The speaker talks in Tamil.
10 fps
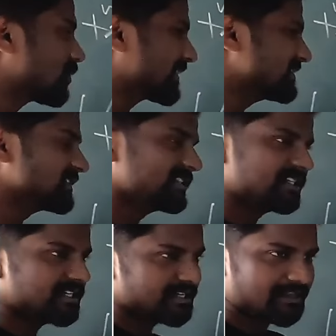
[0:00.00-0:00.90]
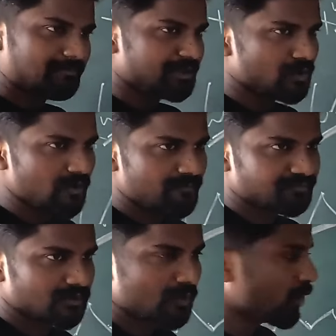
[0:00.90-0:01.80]
குறைஞ்சது எப்படியும்
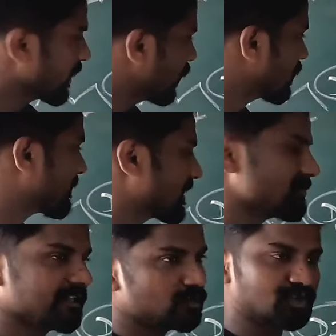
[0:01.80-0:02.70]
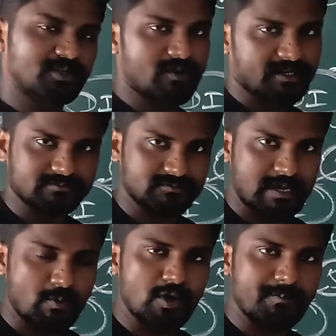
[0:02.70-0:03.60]
ஒரே ஒரு படமாவது கொடுத்துருவாங்க
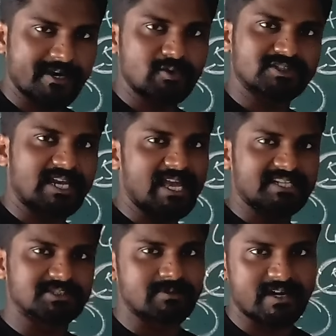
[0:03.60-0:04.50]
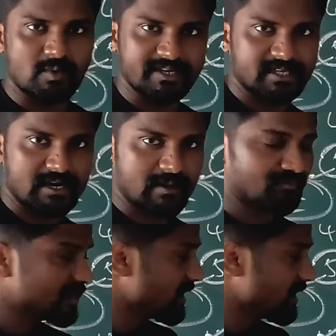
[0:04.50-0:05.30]
அப்போ ஒரு படம் கொடுத்தாலே அஞ்சு மார்க் வாங்கிடலாம்